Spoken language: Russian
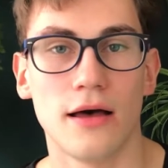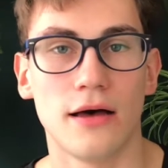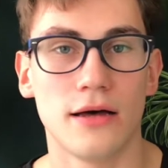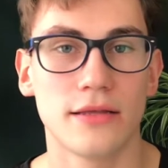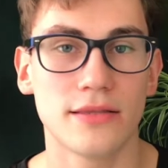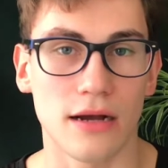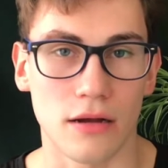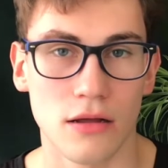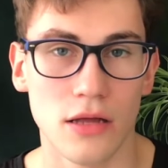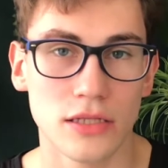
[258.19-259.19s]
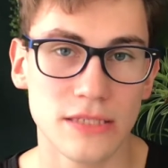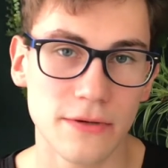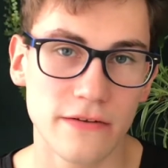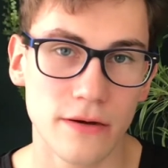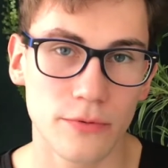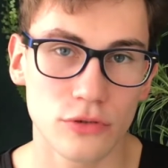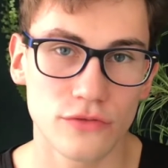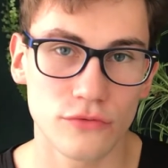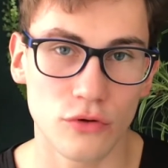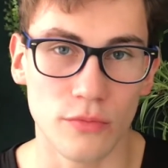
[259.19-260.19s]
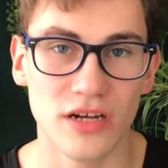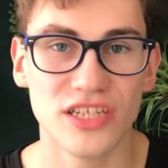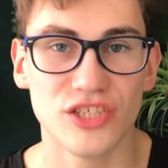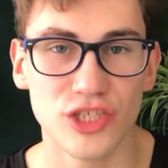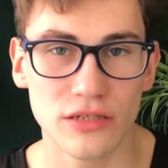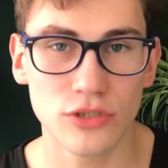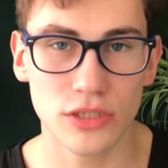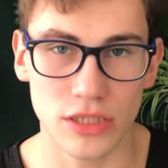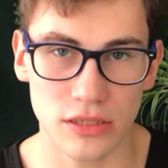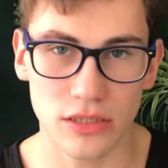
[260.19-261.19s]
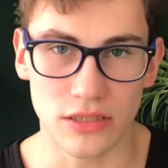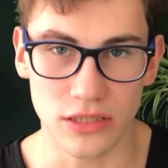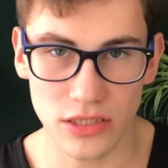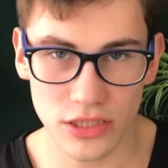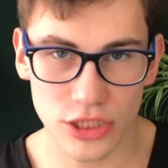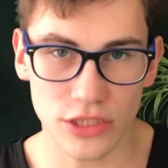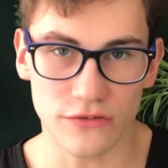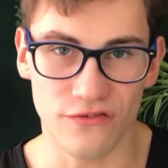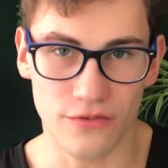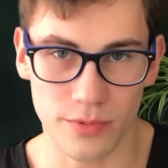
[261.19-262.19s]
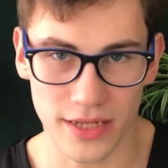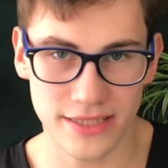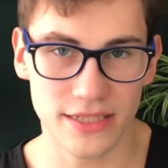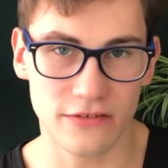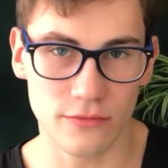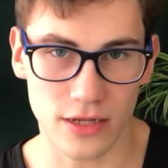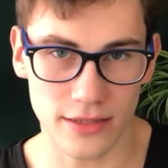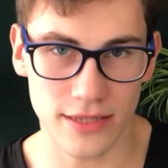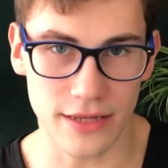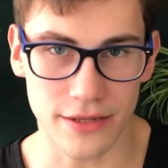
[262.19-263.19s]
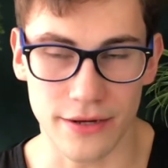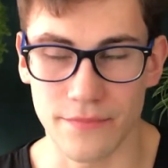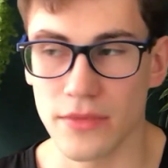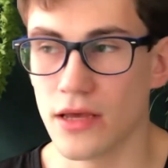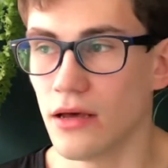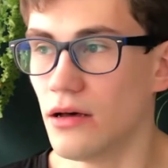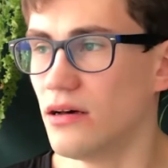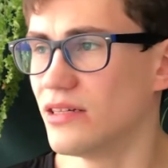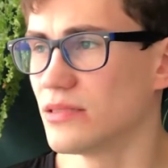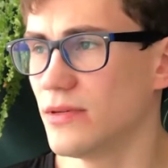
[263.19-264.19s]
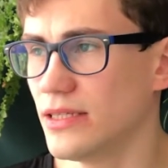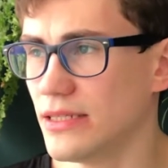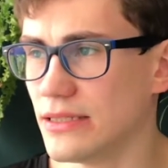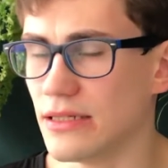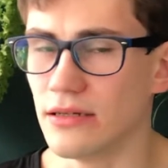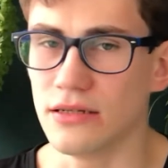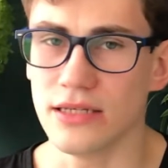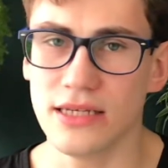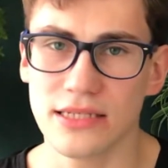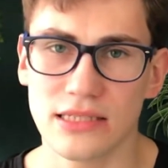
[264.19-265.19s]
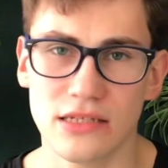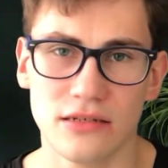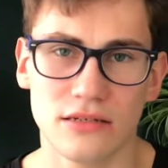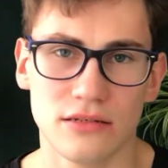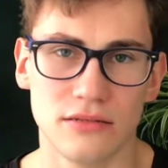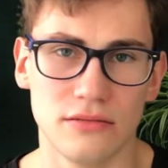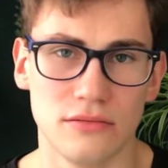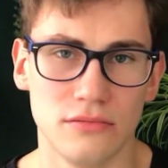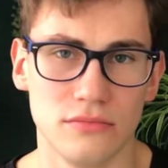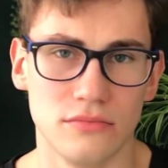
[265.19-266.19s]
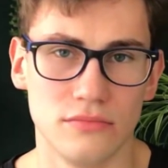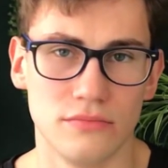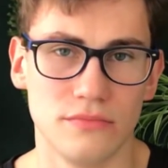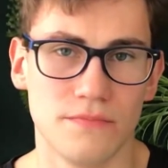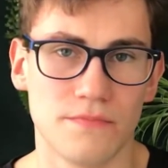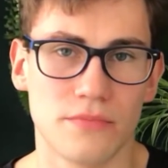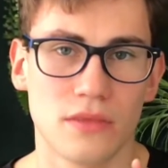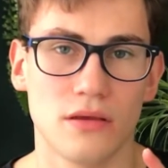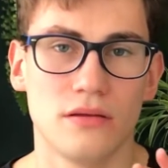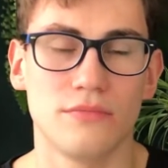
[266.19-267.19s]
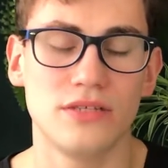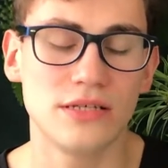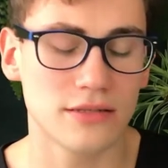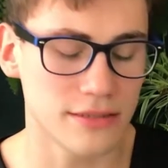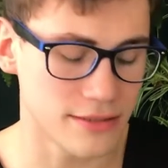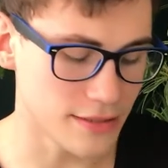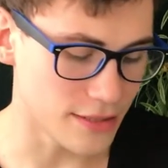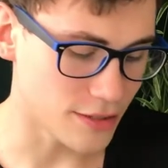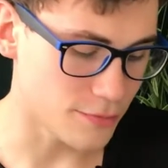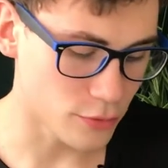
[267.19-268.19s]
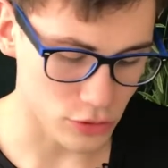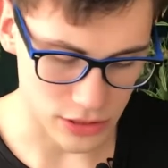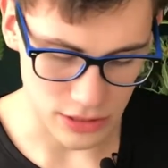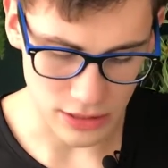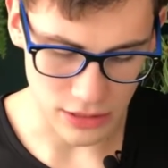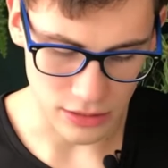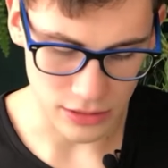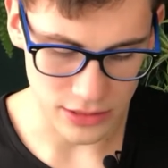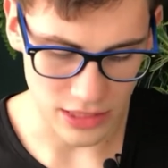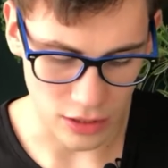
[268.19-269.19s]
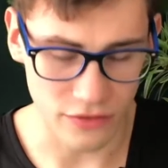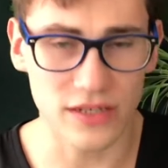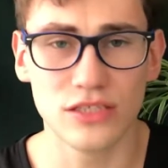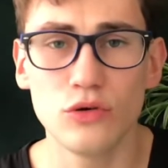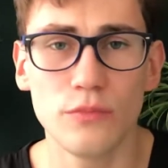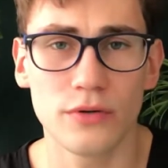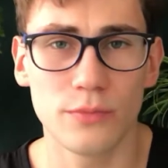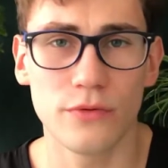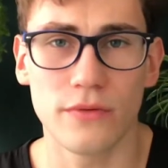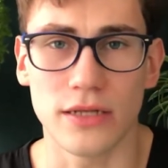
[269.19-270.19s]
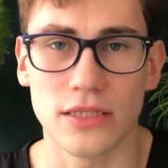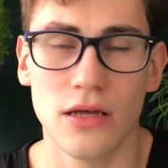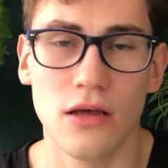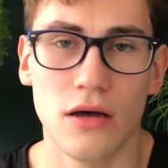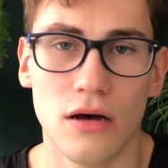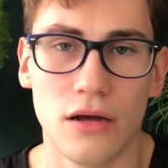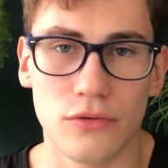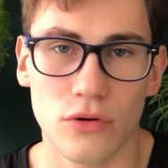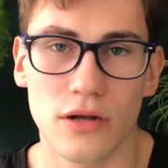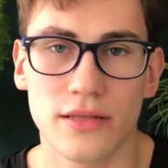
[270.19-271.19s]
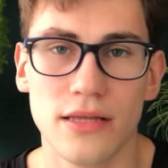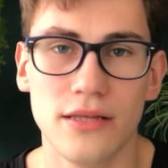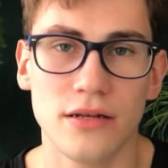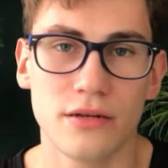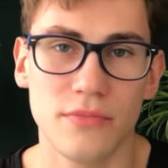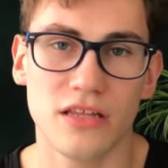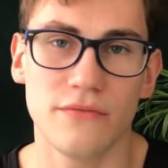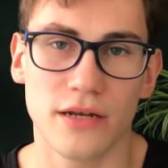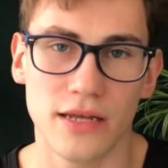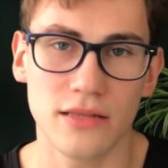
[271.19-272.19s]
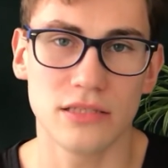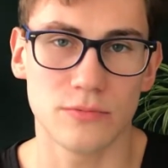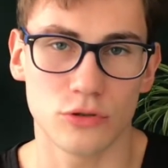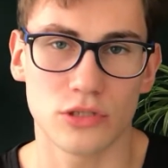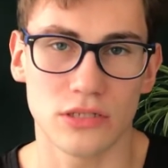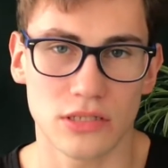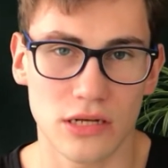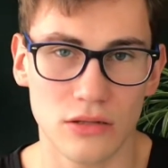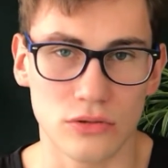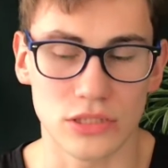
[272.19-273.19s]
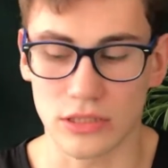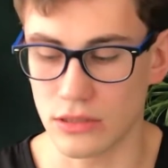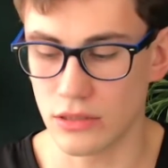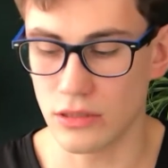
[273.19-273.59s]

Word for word: А, так, теперь вопрос в том, чем же делать дырочки в пластиковом контейнере? А, смотрите, если делать их просто, не знаю, гвоздем пробивать, а, то контейнер имеет вероятность просто расколоться.